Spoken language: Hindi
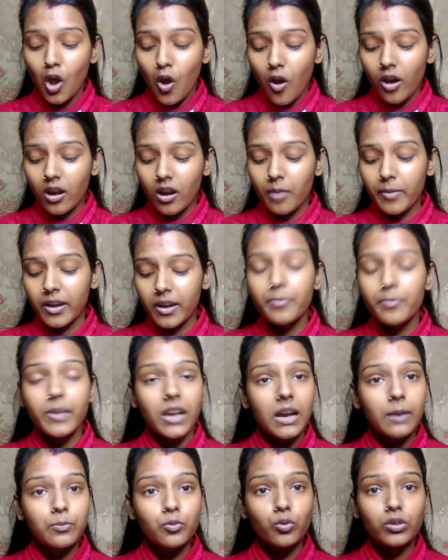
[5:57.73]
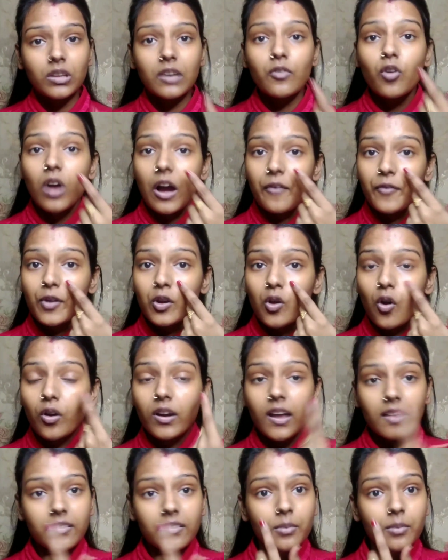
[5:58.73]
और हमारा मेकअप जो होता है वो काफ़ी लॉन्ग
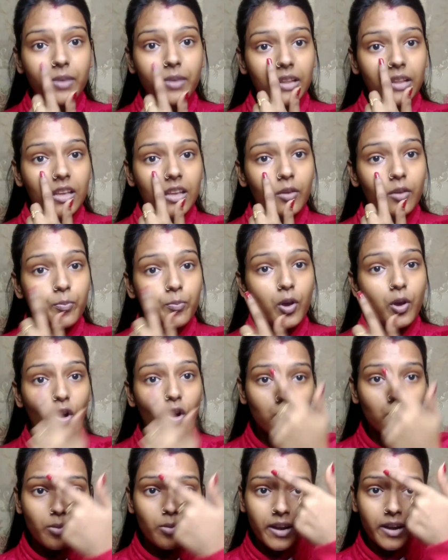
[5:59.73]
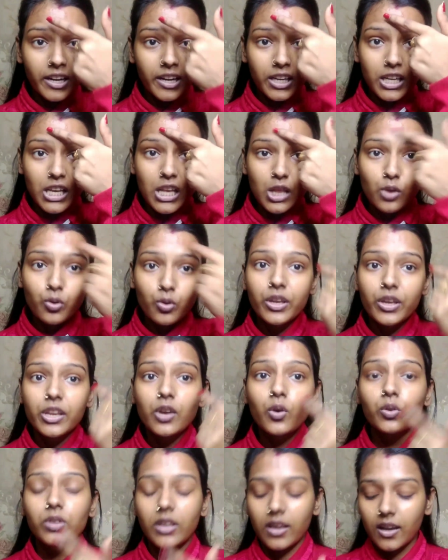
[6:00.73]
लास्टिंग बनाता है बिकॉज जो हमारा टी जोन एरिया
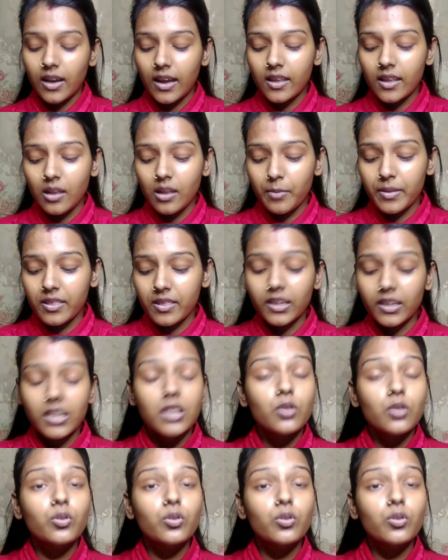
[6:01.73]
होता है गाइस हमें इसे टी